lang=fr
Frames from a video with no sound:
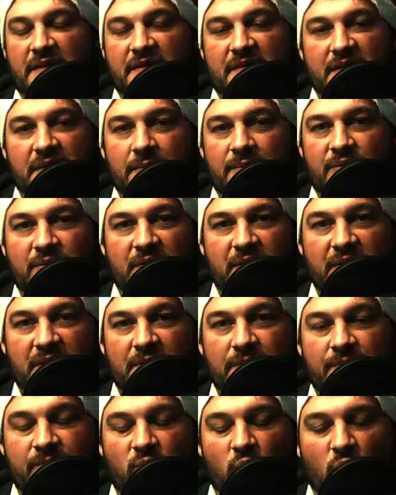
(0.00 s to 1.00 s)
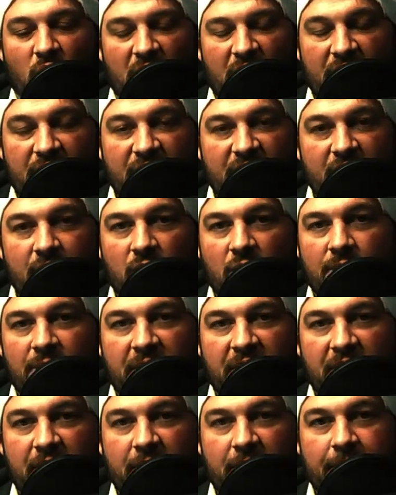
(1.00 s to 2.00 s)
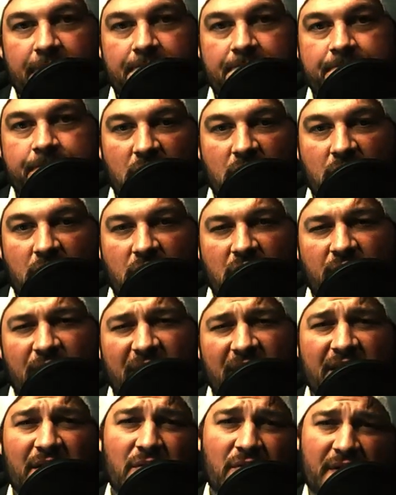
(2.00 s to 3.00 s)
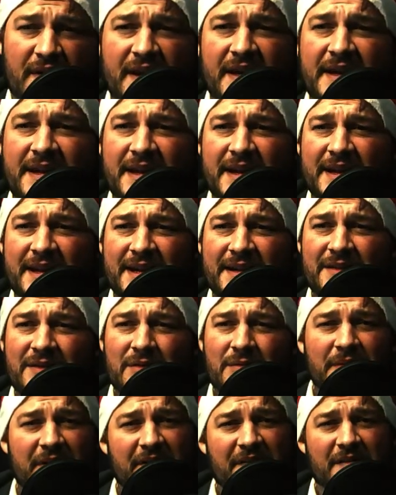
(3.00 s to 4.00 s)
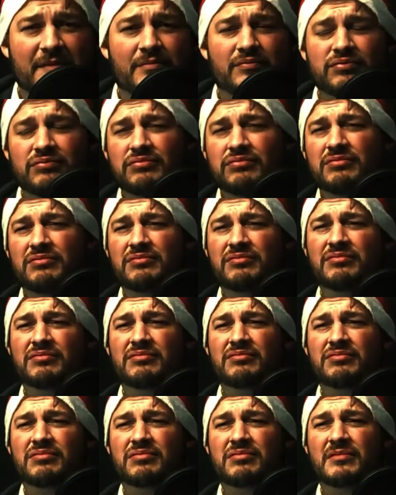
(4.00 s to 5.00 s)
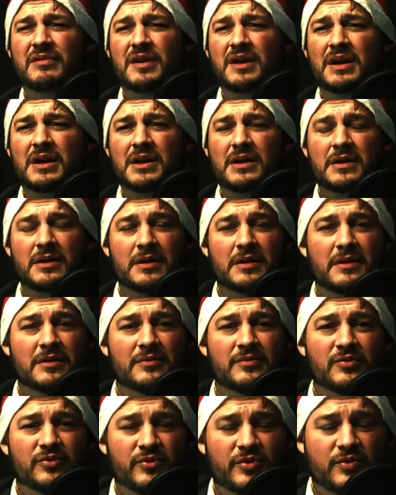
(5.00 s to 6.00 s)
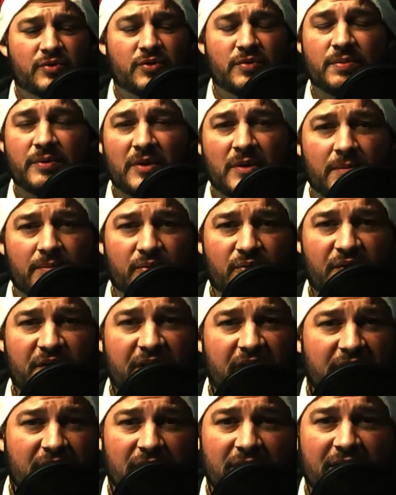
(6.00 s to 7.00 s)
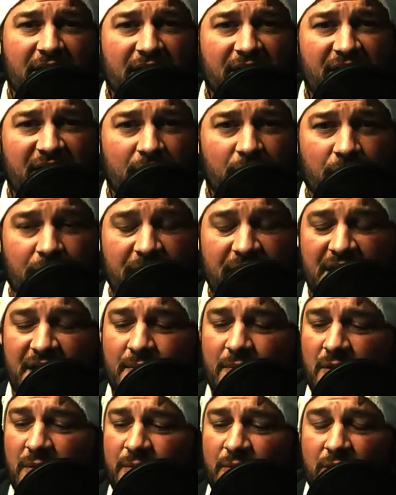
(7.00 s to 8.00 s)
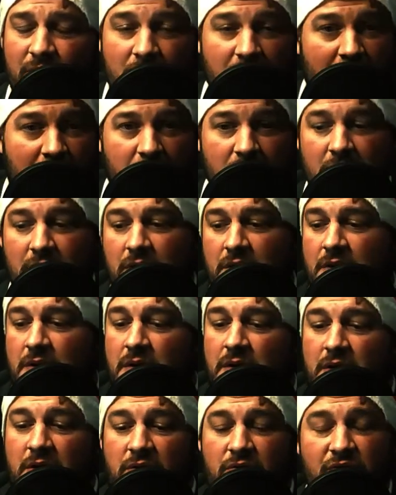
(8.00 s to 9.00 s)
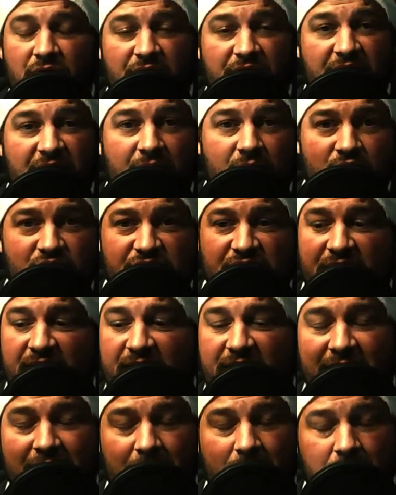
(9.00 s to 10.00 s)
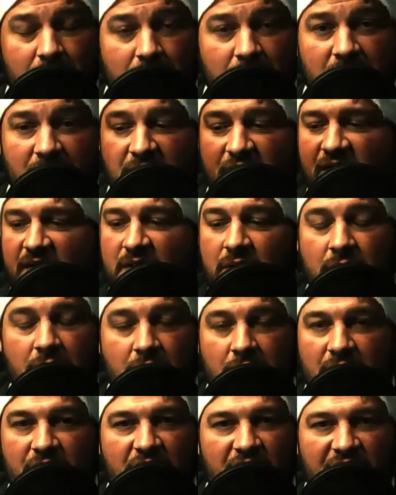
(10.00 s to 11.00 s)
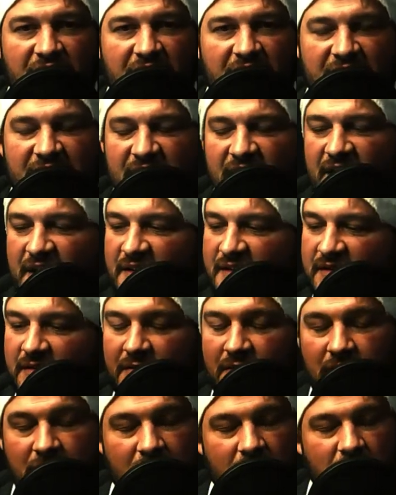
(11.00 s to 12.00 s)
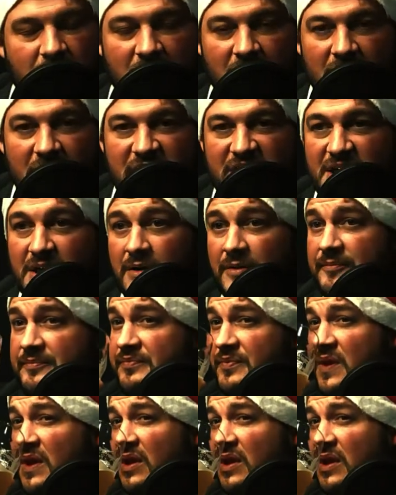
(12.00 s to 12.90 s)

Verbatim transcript: Et ça, putain, mon rêve, c'est de m'en payer un. Le mec a une dégaine là-dedans, mais c'est fou. Tout de suite, tu prends plus 4 en charisme, minimum, quoi. Tu fais ton GT, sauvegarde direct, tranquille.